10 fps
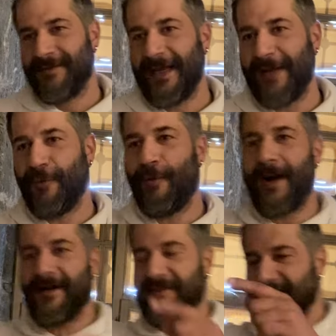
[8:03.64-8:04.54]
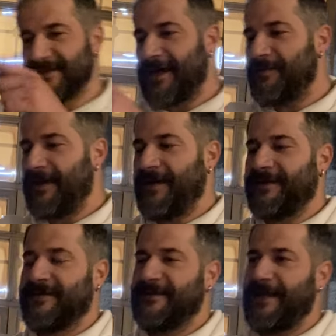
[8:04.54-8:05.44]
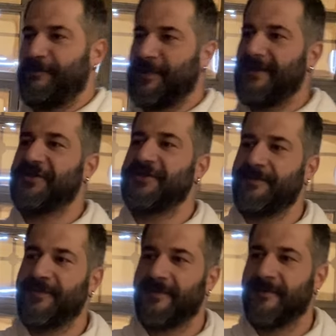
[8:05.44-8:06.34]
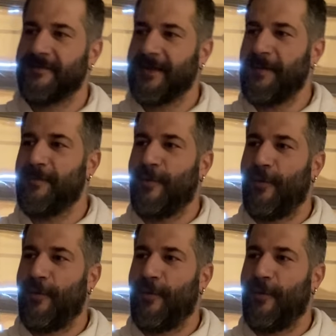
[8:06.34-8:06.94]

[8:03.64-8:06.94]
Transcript: Yani o Bardız-Narman hattından birleşip tamam mı?